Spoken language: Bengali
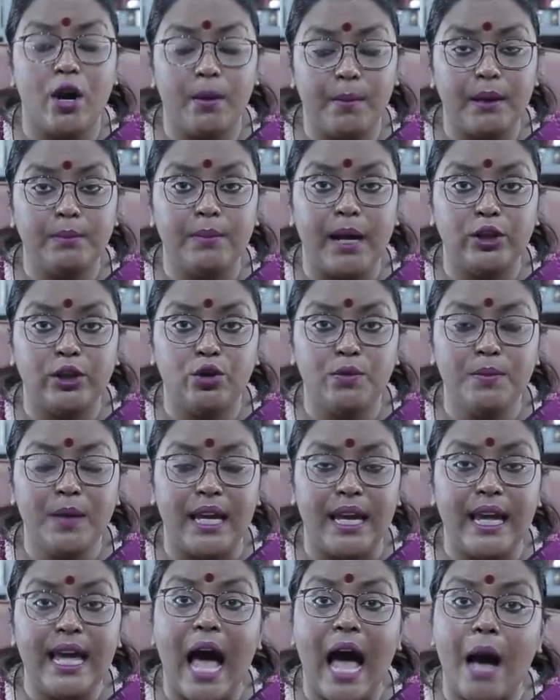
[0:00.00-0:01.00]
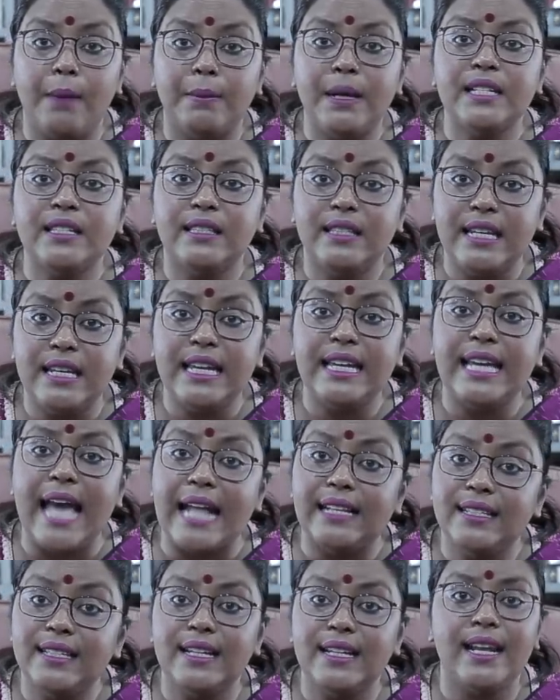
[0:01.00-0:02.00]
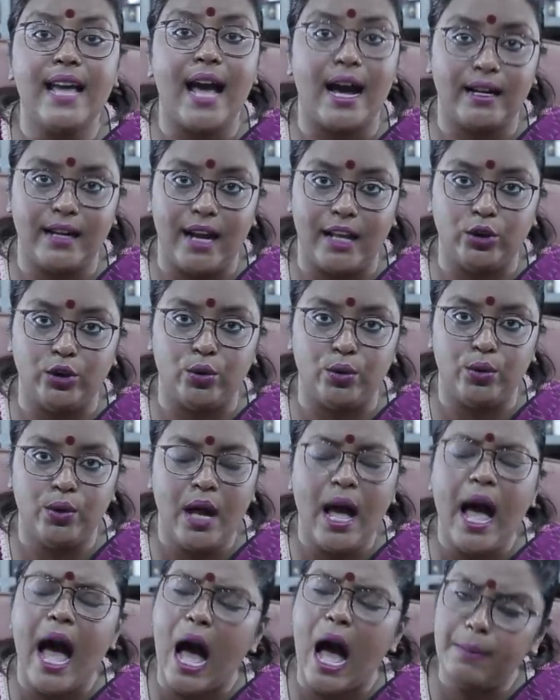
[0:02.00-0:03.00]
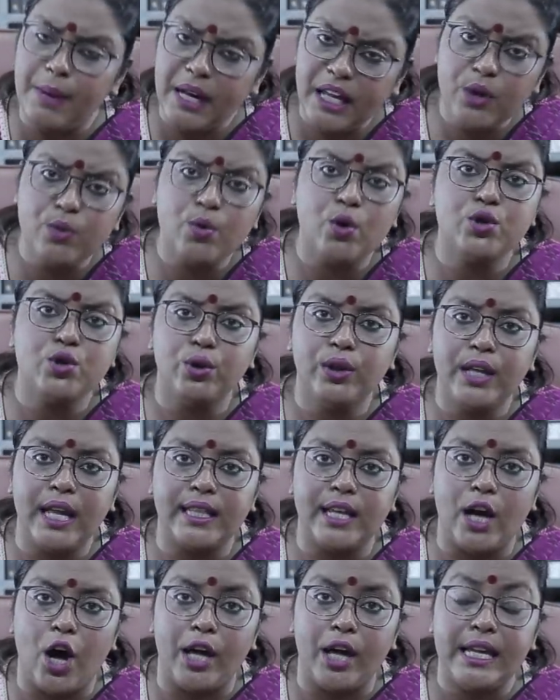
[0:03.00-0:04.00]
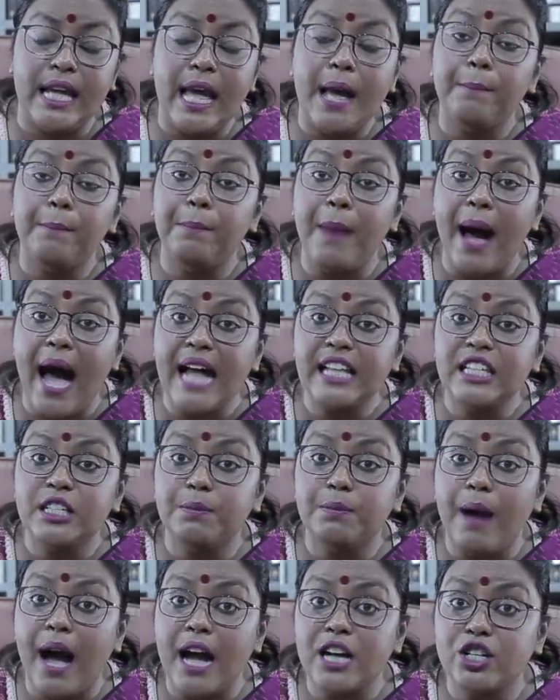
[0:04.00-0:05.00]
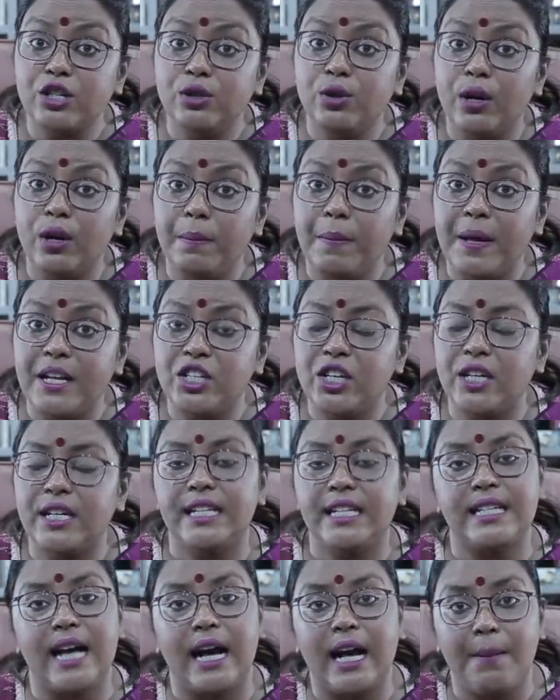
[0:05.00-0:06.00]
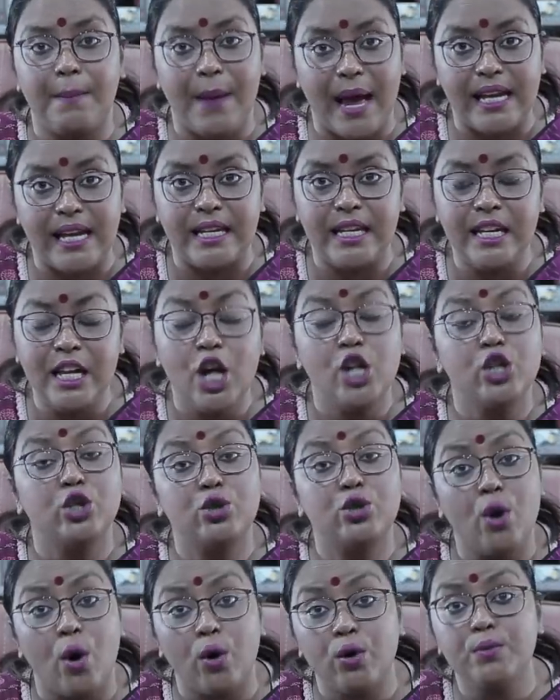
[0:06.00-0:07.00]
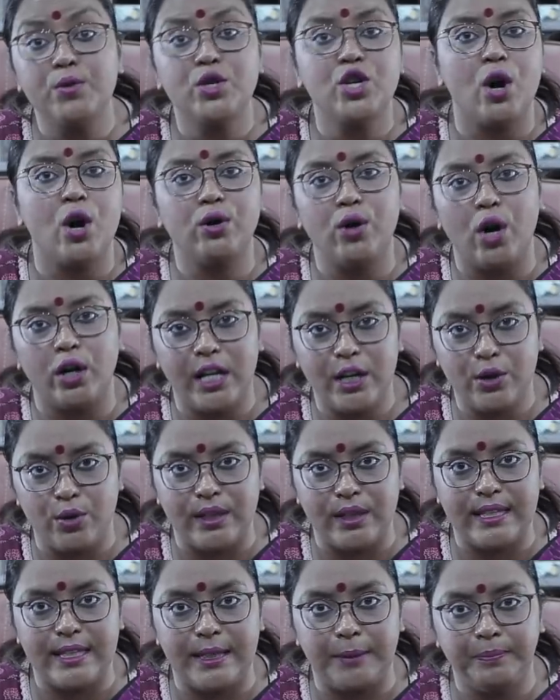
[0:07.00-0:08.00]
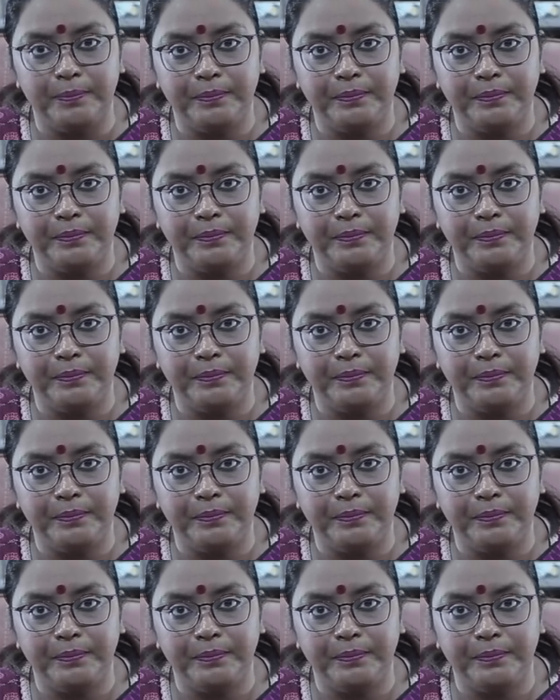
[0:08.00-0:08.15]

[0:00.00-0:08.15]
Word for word: সংবাদ মাধ্যমকে আমার স্ত্রী ক্যান্সারে আক্রান্ত আমাকে ওষুধ খেতে হয় পাঁচ মাস ধরে পেনশনের টাকা পাইনি চরম সংকটে রয়েছি